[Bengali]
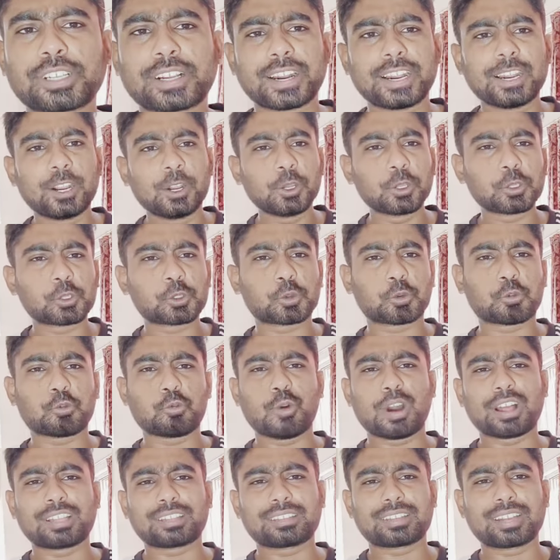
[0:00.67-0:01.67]
কোচ কার্লোস
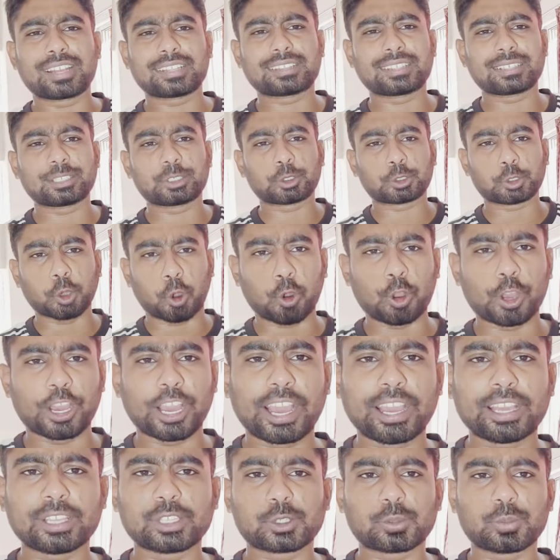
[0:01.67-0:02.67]
কুয়াদ্রাতের
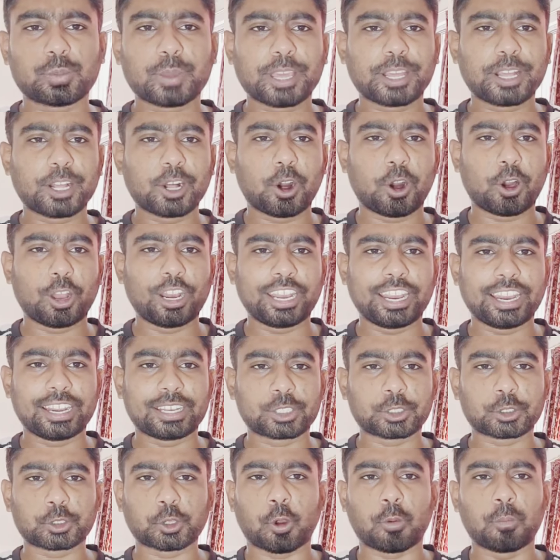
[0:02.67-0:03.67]
সঙ্গে
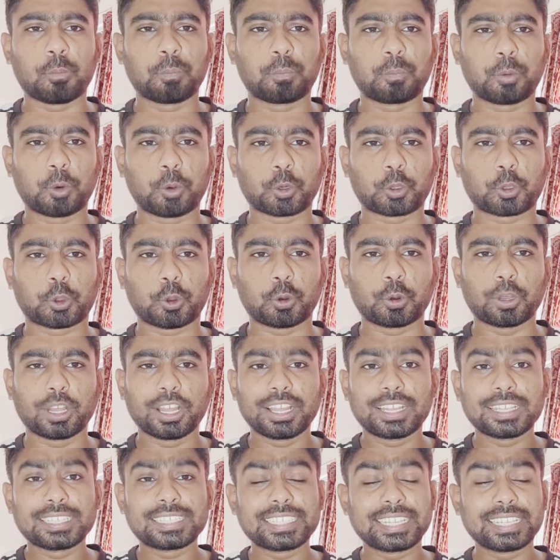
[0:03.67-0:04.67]
ইস্টবেঙ্গলের সম্পর্ক
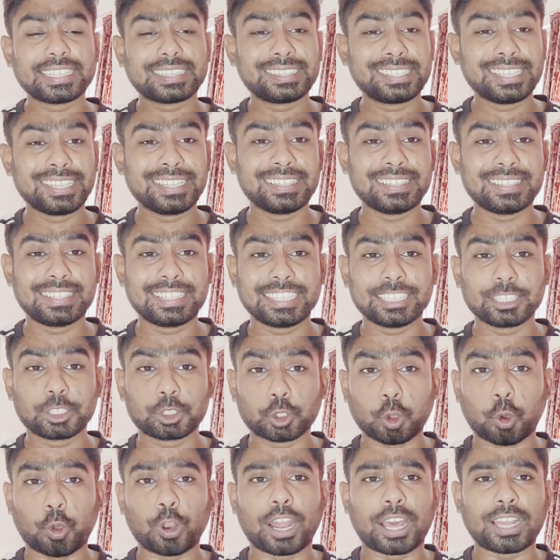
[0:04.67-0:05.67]
যে দিন দিন
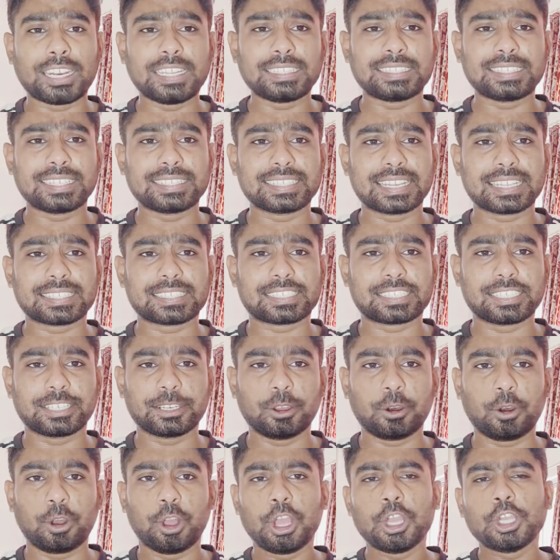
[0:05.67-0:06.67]
তলা নিতে
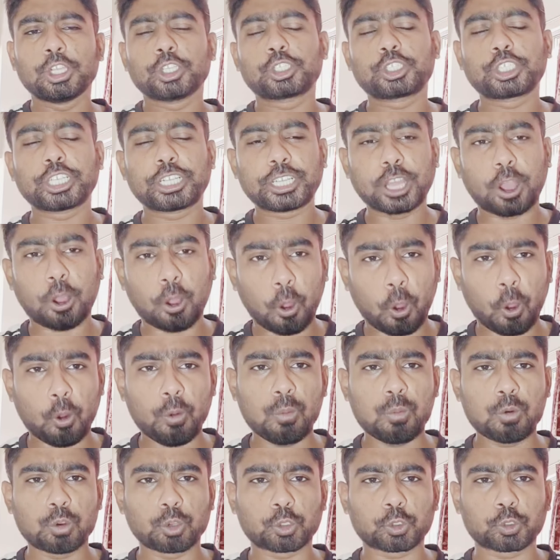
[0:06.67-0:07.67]
যাচ্ছিল সেটা
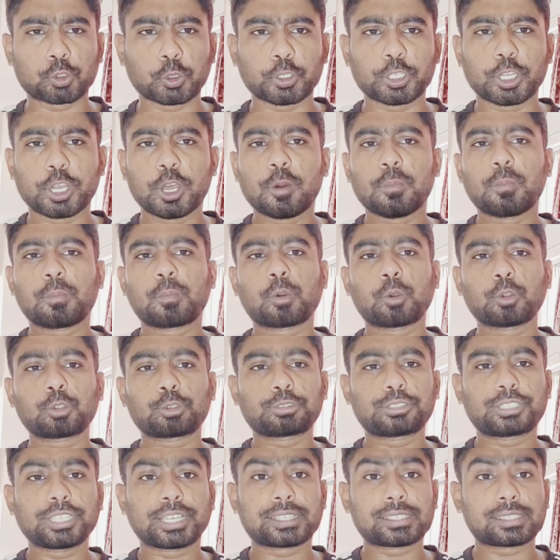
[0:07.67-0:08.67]
অবশ্যই
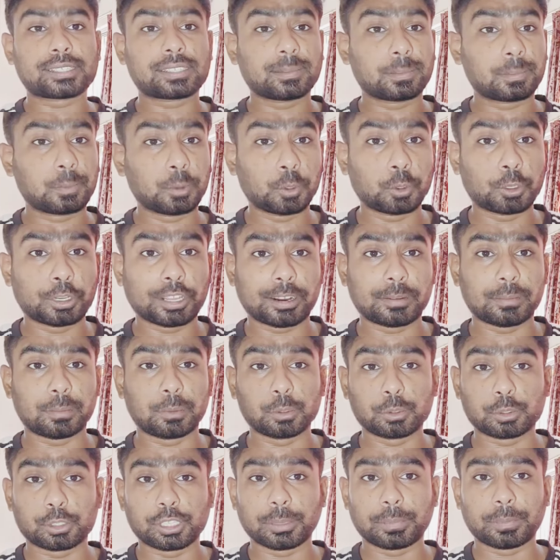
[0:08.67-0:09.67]
প্রত্যেক সাপোর্টার
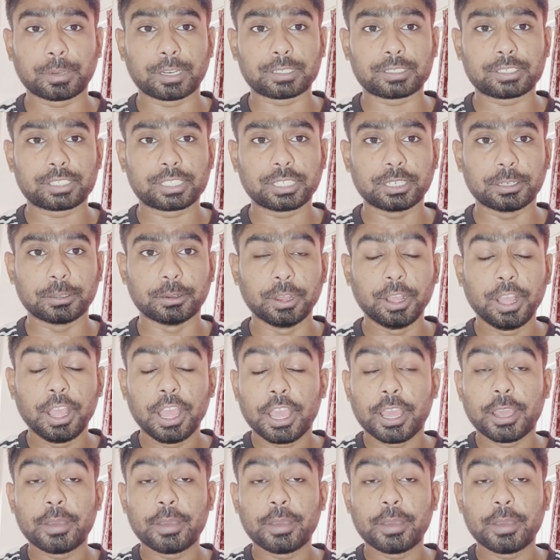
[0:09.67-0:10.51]
বুঝতে পারছিল